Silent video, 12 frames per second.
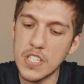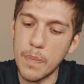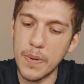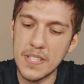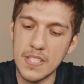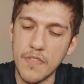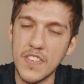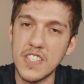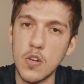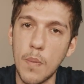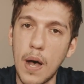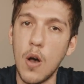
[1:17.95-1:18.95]
você precisa
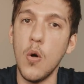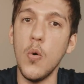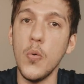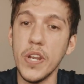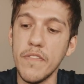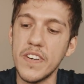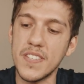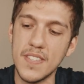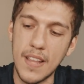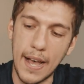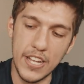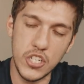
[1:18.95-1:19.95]
fazer uma
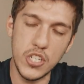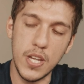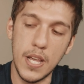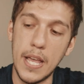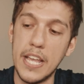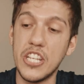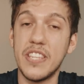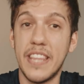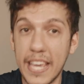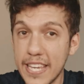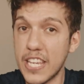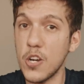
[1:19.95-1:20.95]
universidade
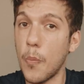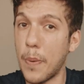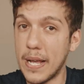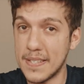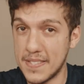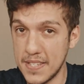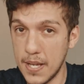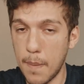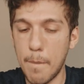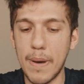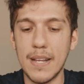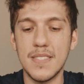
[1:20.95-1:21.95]
de
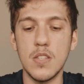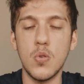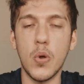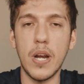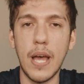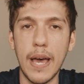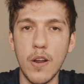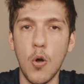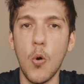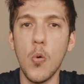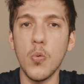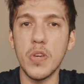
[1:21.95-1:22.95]
quiropraxia para se tornar
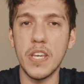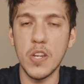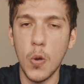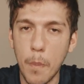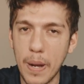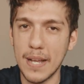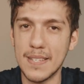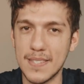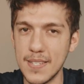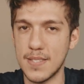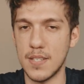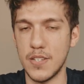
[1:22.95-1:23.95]
um
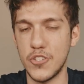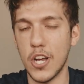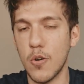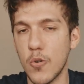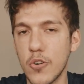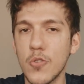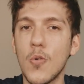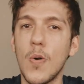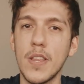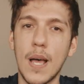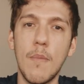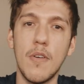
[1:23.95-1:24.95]
quiropraxista, de acordo com
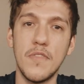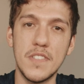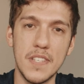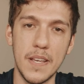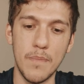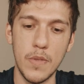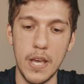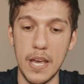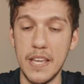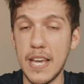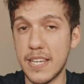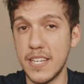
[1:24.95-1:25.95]
a WFC.
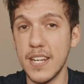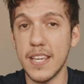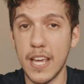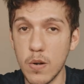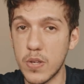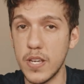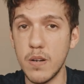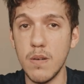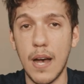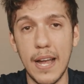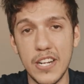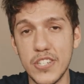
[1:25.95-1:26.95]
E aqui na Quero
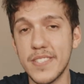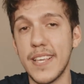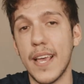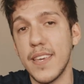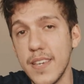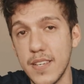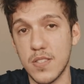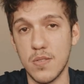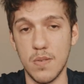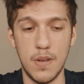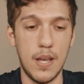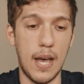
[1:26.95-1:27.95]
Quiro a gente segue
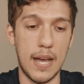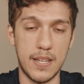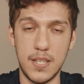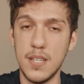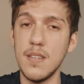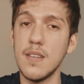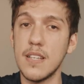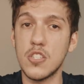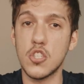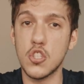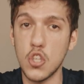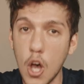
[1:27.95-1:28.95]
isso. Aqui
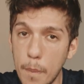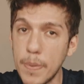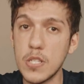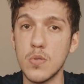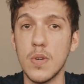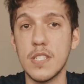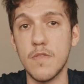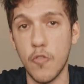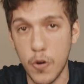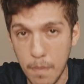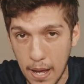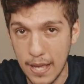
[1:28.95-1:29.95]
só pessoas
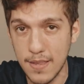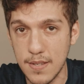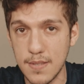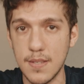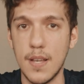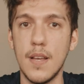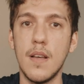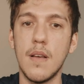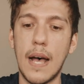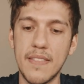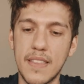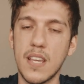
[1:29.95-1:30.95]
formadas
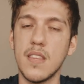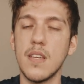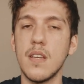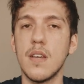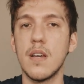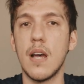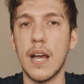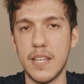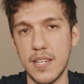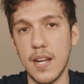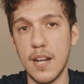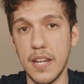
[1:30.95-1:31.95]
atendem
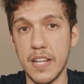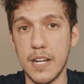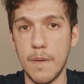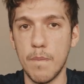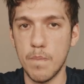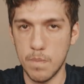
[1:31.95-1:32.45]
aqui na clínica.